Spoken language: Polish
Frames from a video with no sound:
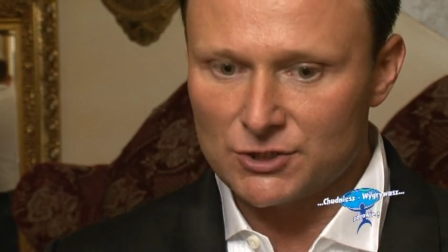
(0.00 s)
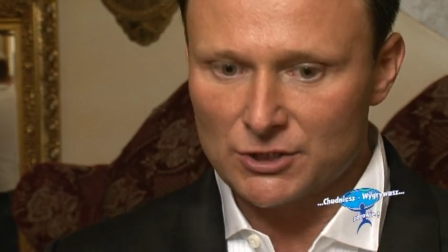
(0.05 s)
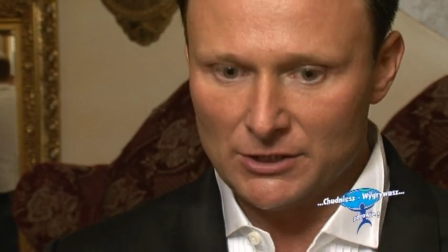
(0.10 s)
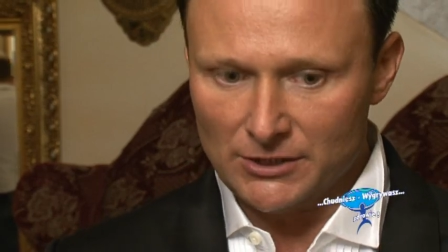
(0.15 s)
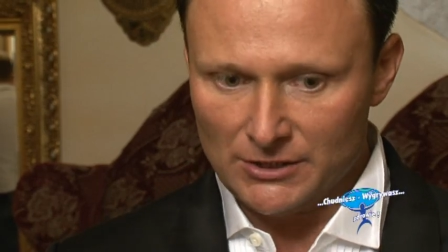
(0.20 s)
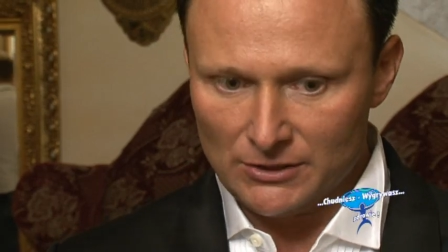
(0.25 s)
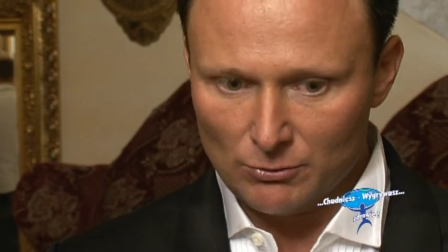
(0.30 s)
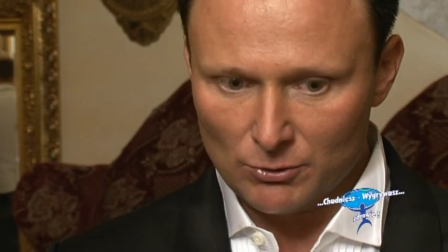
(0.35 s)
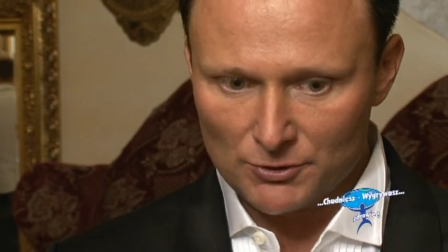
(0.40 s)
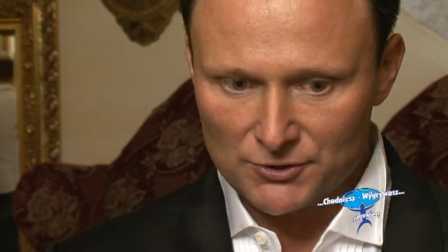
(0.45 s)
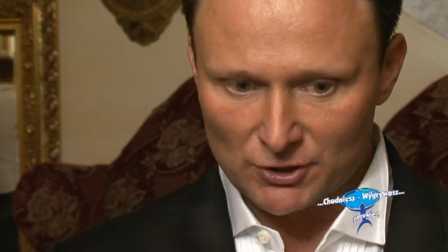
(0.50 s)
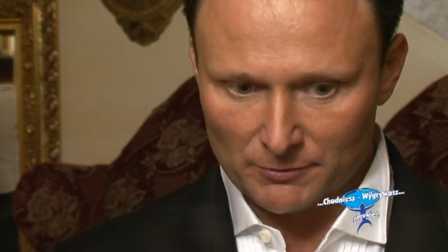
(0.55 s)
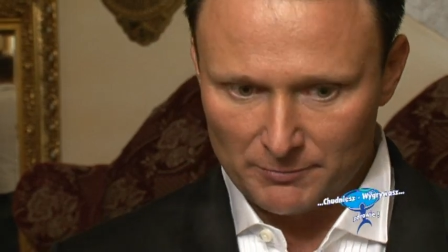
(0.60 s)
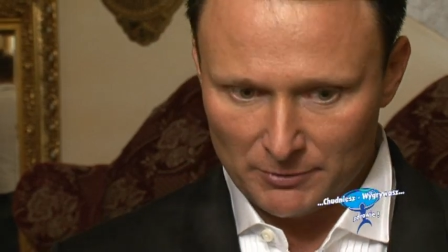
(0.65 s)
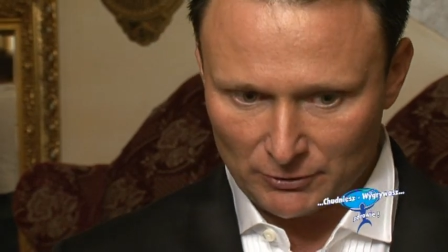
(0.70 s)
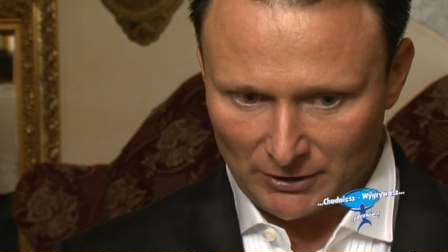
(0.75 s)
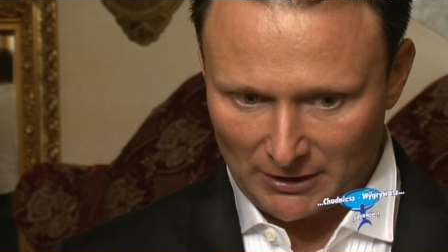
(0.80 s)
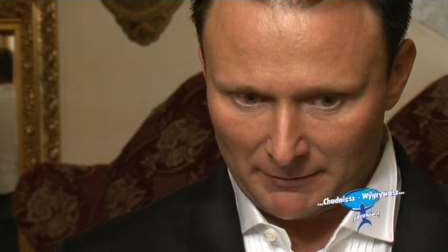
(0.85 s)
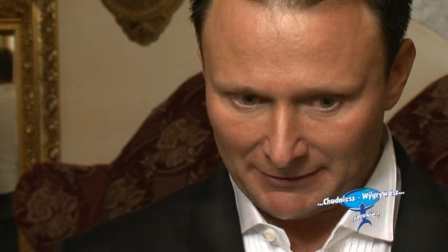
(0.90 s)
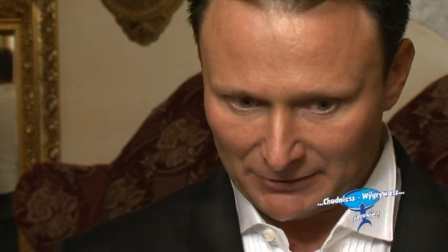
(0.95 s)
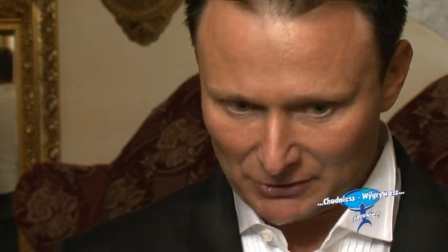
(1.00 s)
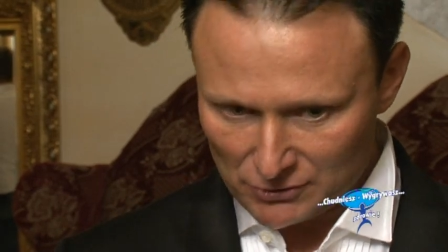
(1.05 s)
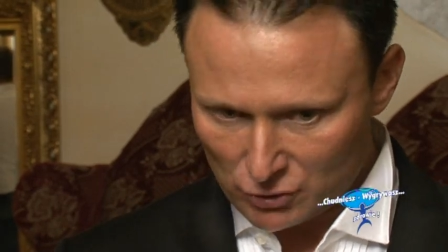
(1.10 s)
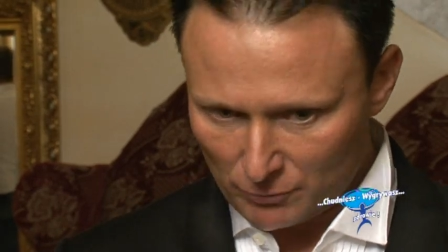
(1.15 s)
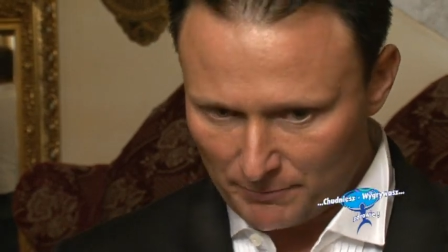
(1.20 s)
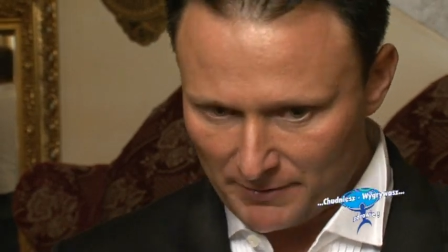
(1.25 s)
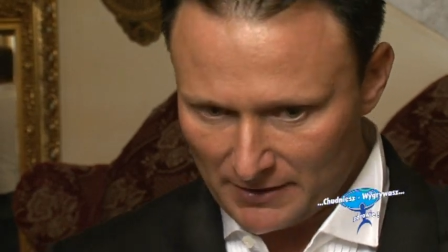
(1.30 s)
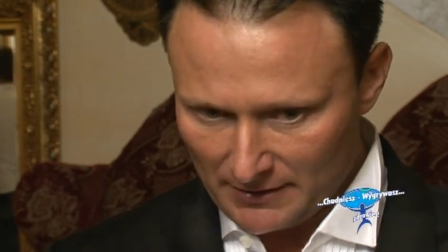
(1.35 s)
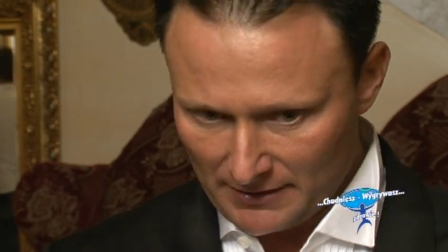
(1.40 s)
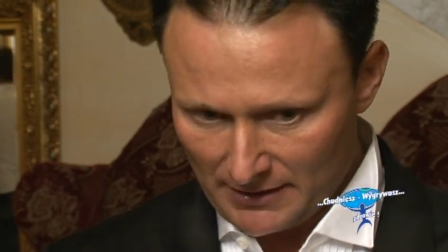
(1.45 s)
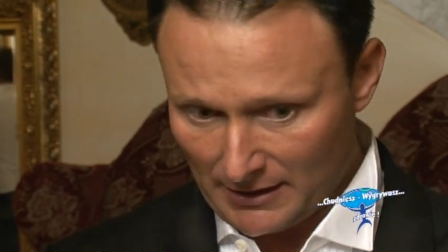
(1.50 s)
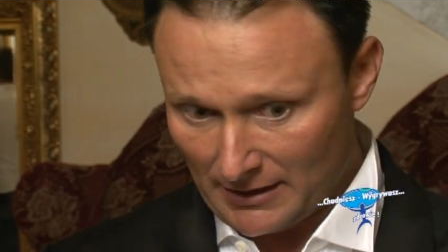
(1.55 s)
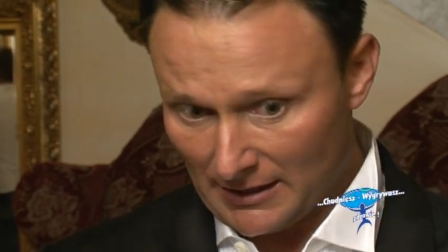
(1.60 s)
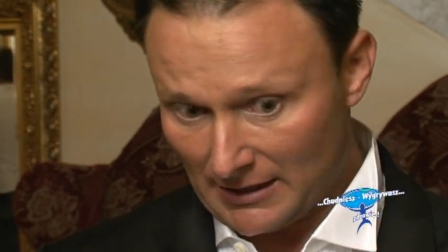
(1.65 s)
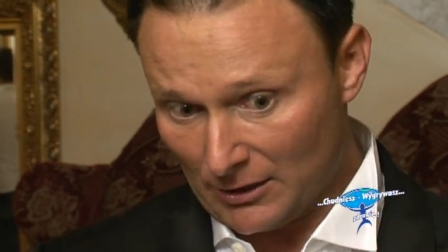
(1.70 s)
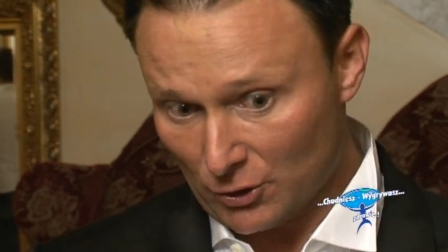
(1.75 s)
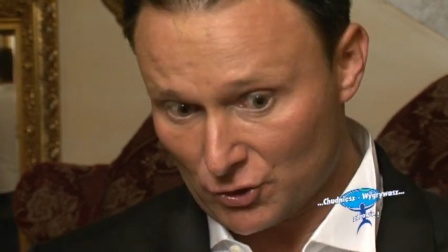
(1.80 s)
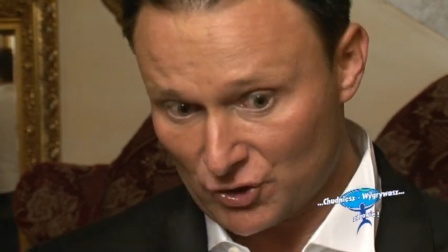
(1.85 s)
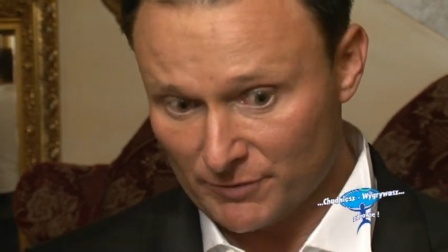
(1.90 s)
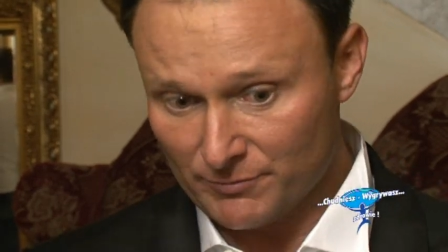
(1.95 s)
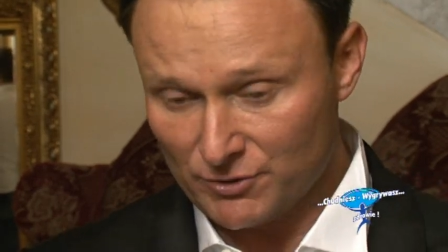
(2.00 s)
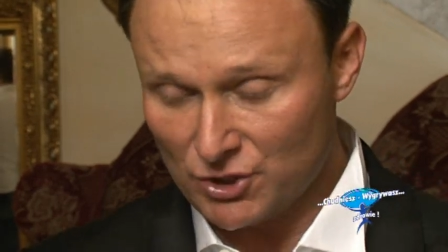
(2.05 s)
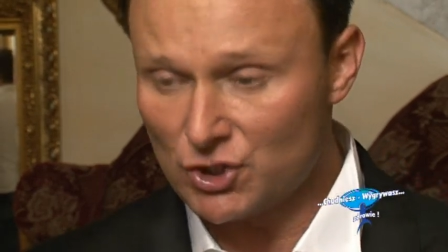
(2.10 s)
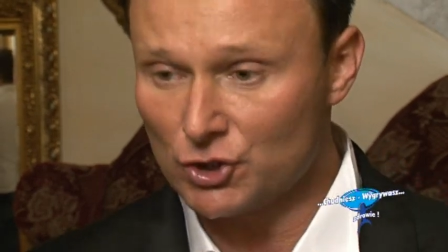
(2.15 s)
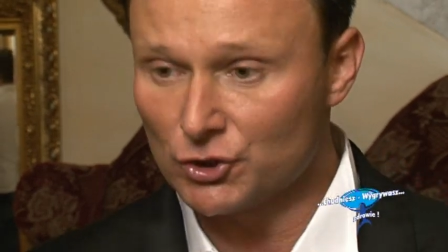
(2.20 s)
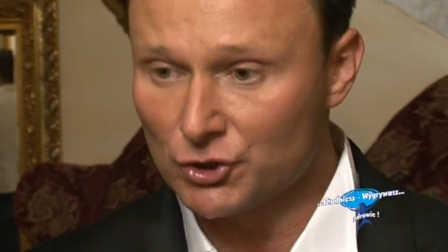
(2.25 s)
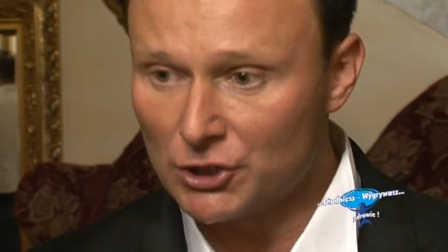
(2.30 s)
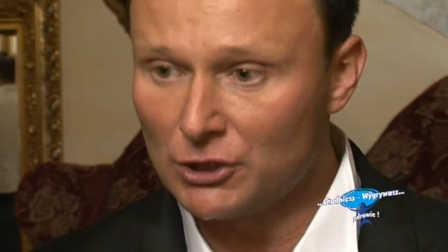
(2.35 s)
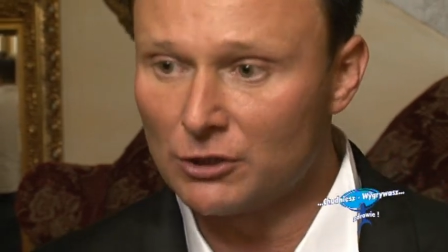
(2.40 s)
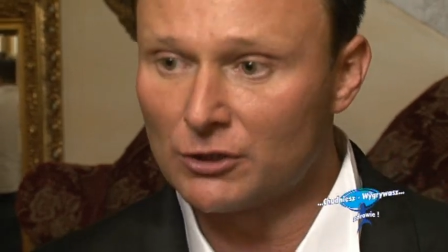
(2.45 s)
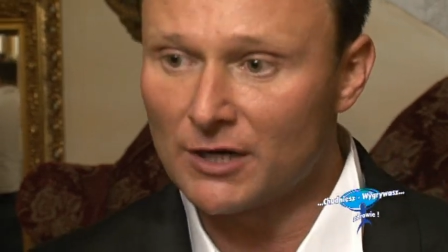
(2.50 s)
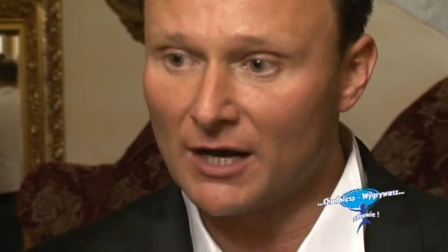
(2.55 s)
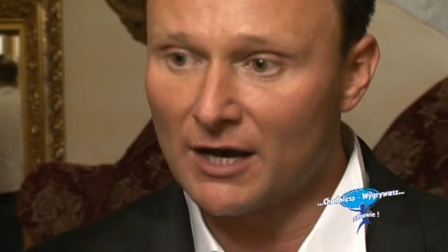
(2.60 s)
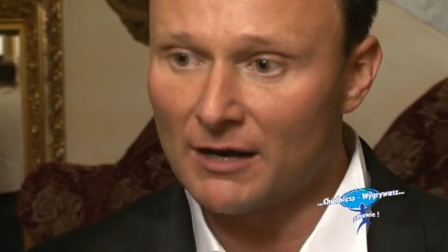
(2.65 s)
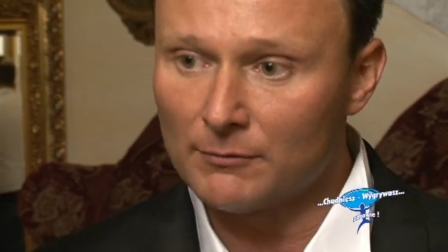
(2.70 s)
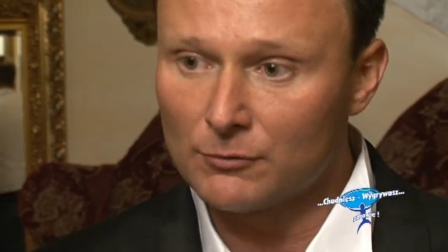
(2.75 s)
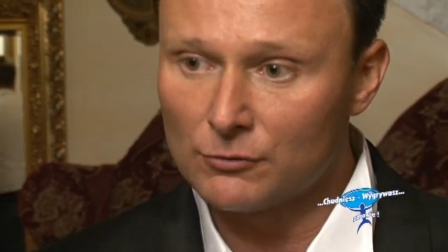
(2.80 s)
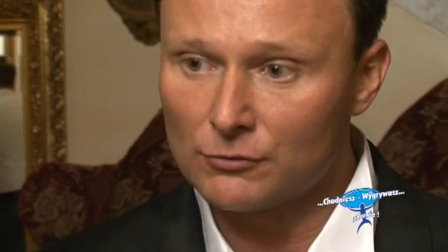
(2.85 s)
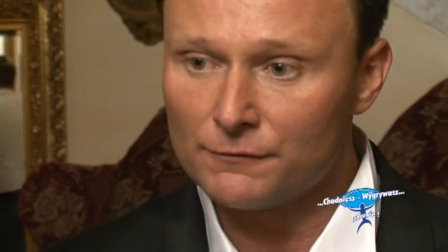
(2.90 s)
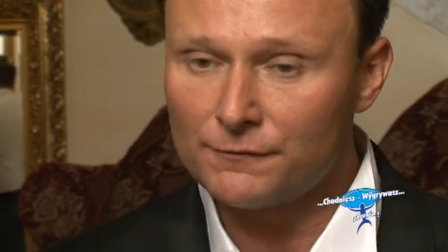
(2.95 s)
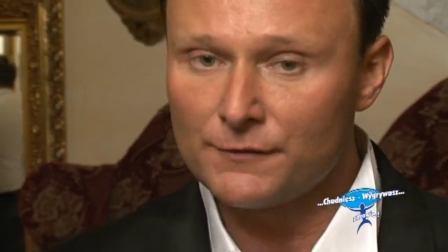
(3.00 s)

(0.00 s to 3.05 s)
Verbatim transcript: czyli u osoby, która ma do zgubienia 80 kg,